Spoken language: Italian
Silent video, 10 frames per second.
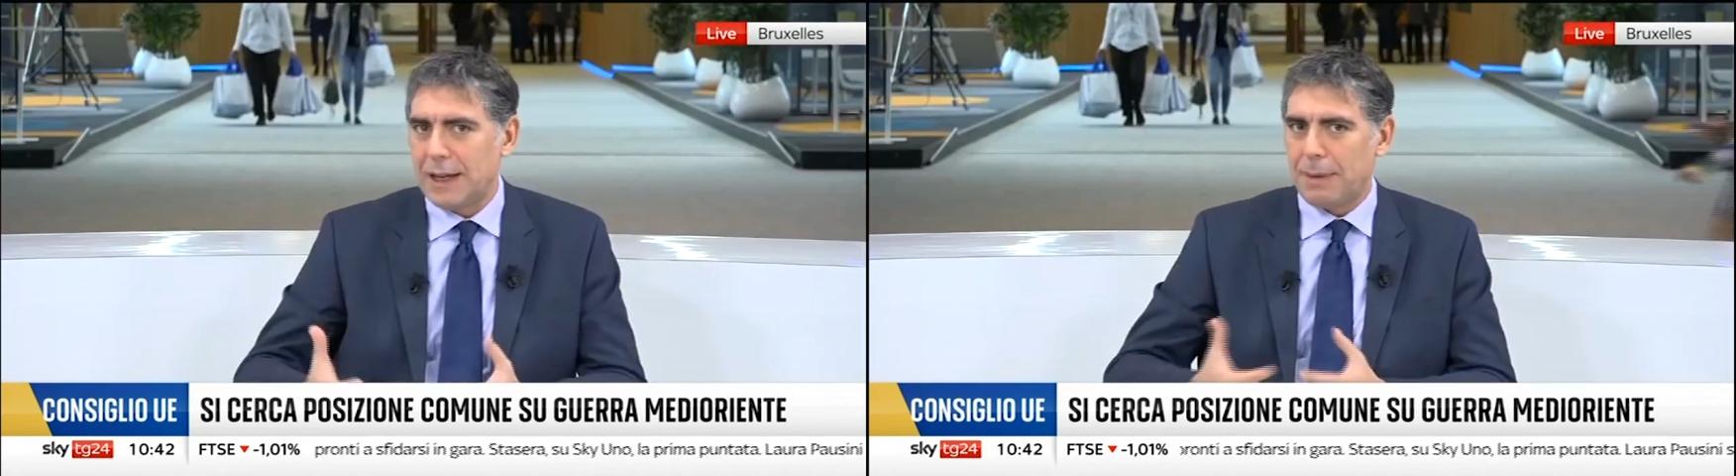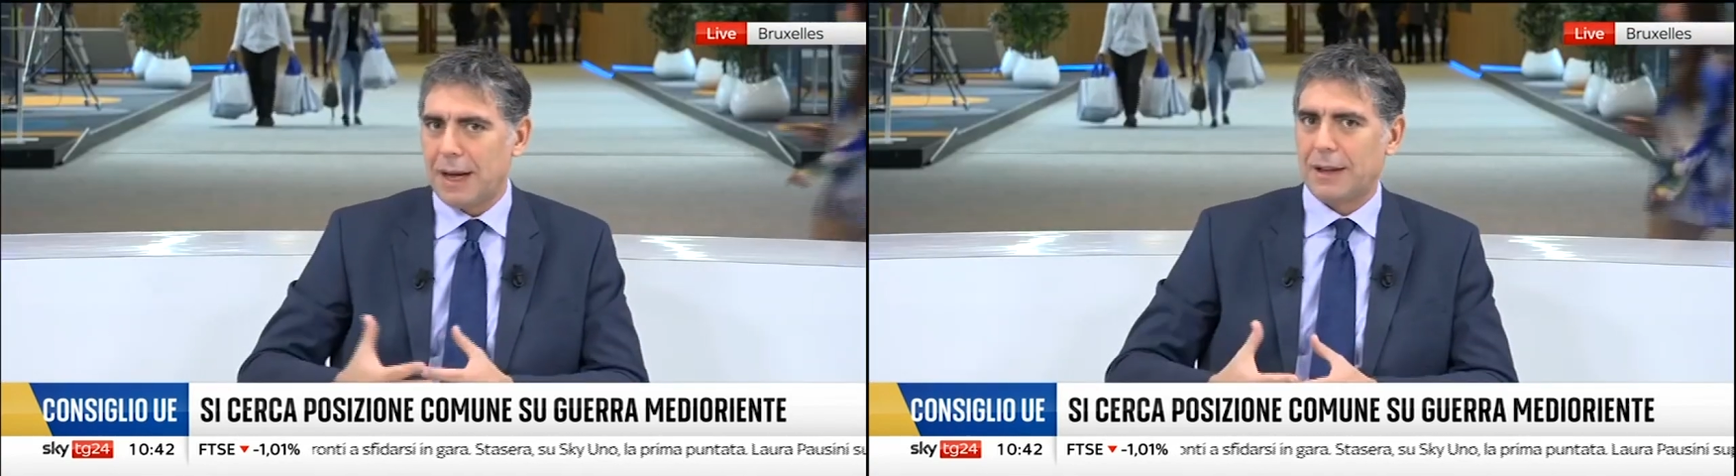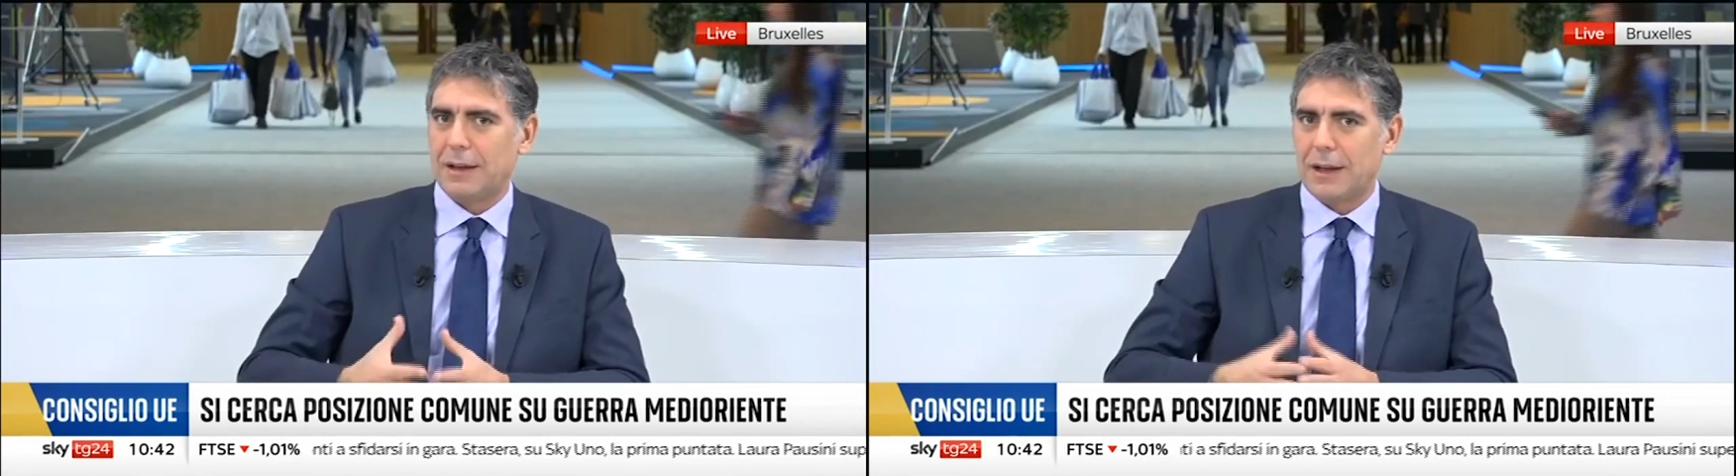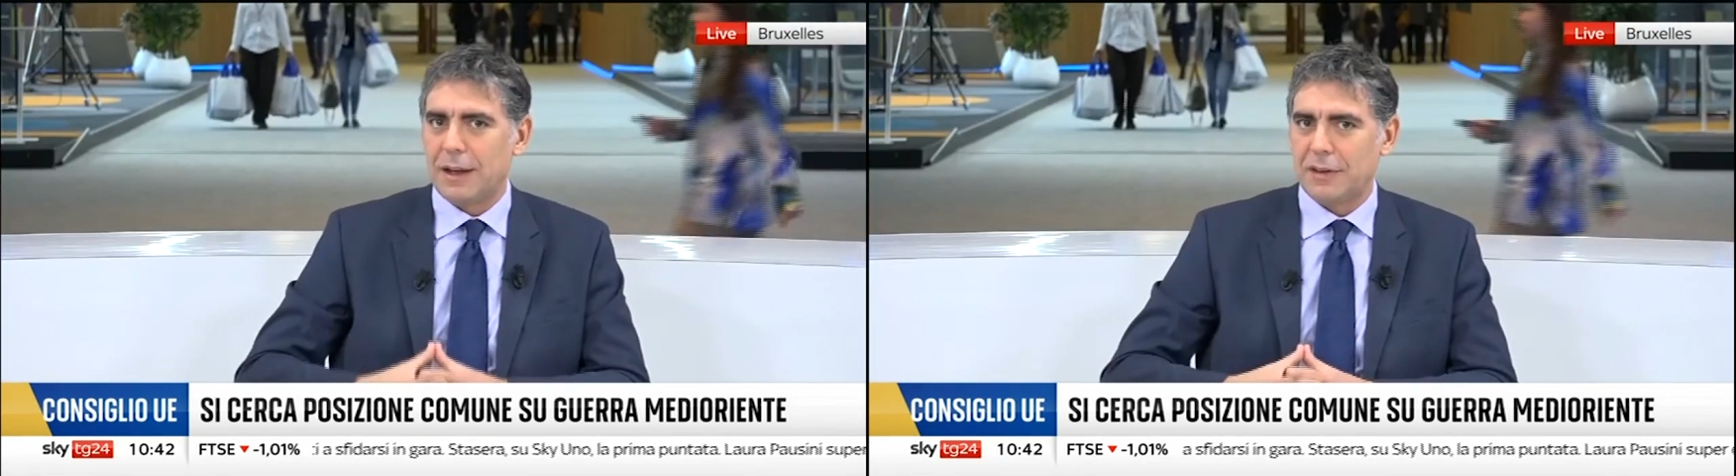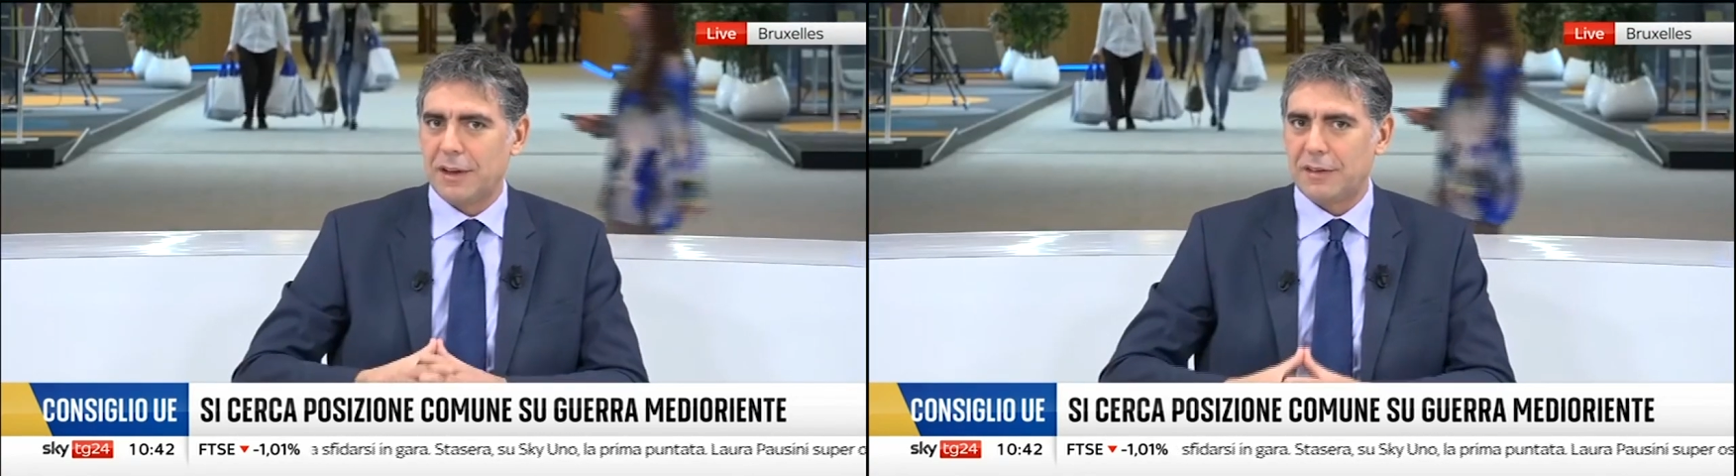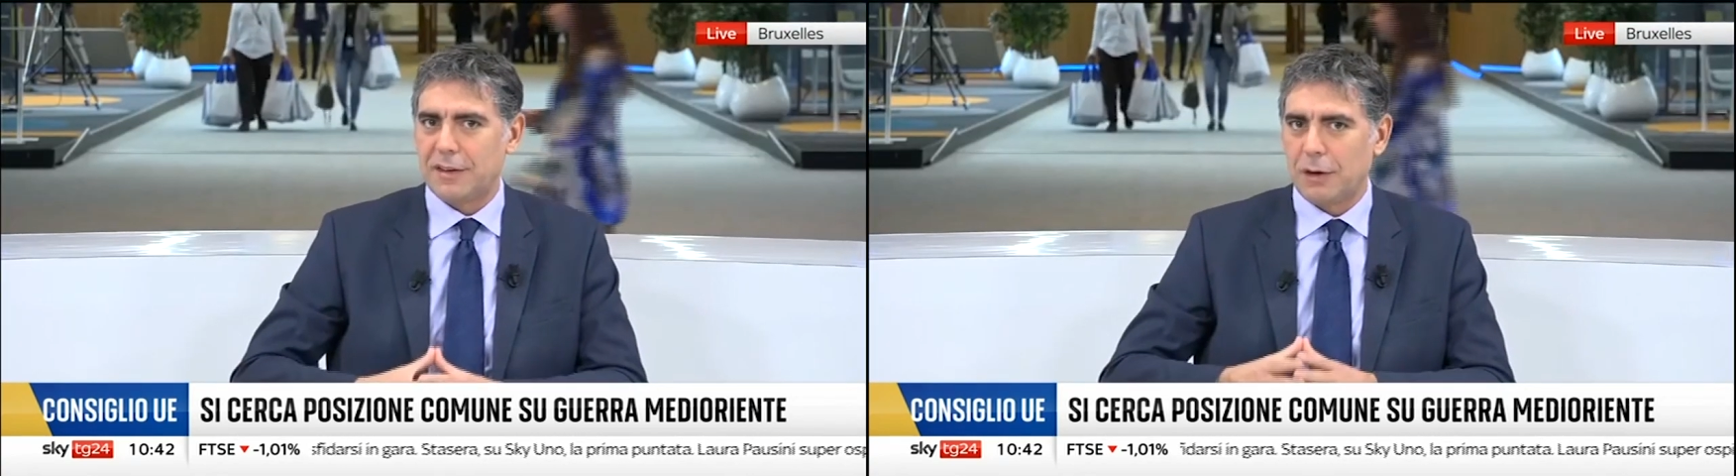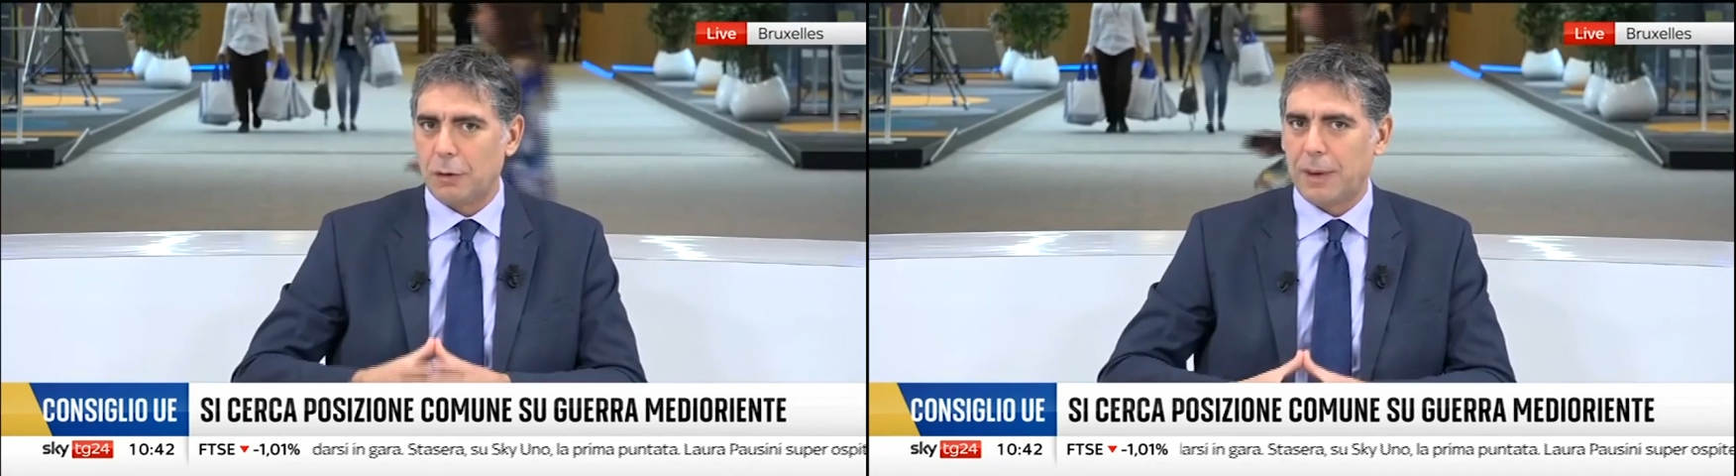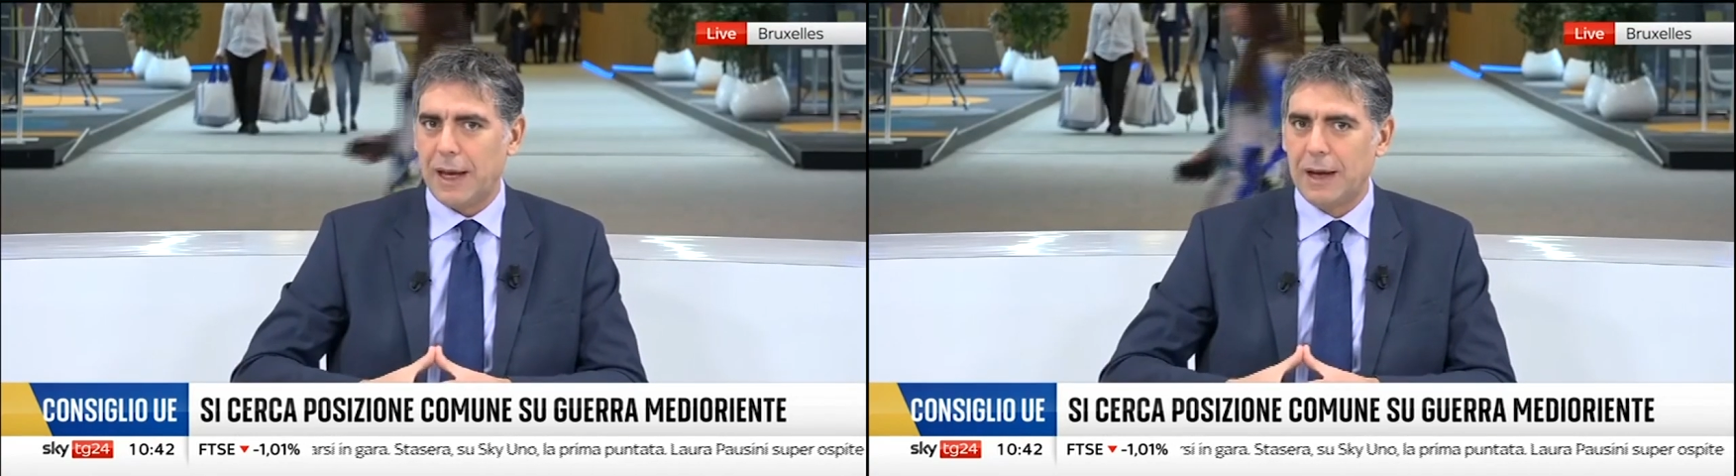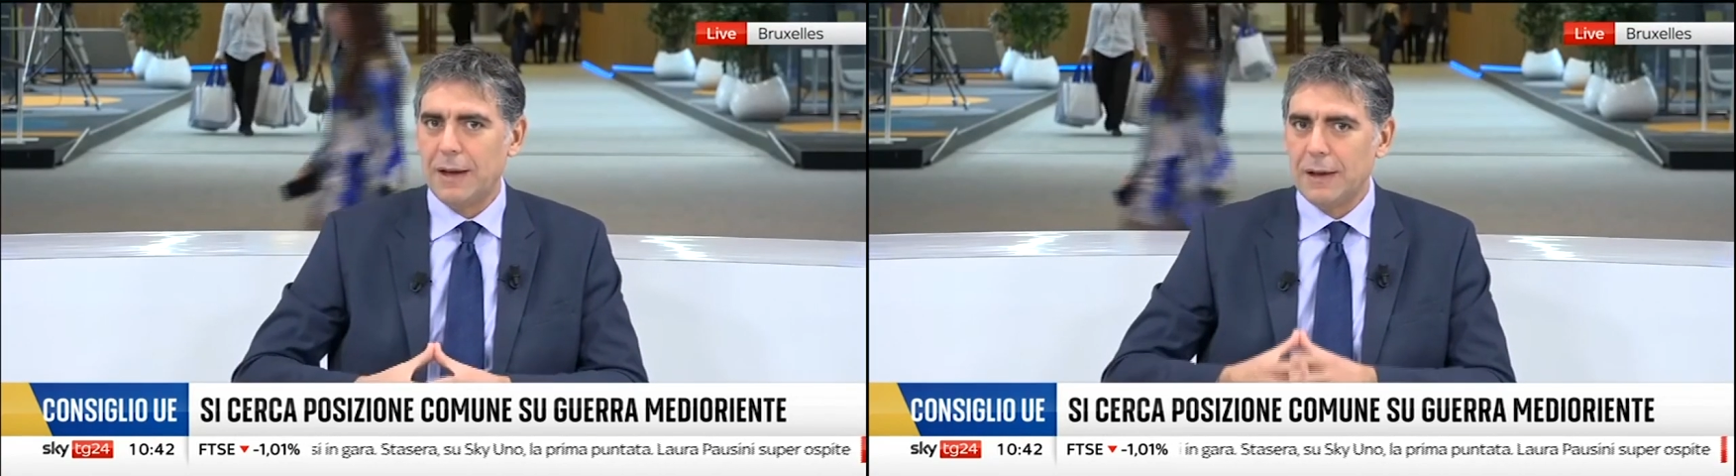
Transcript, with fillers: da parte della sinistra europea.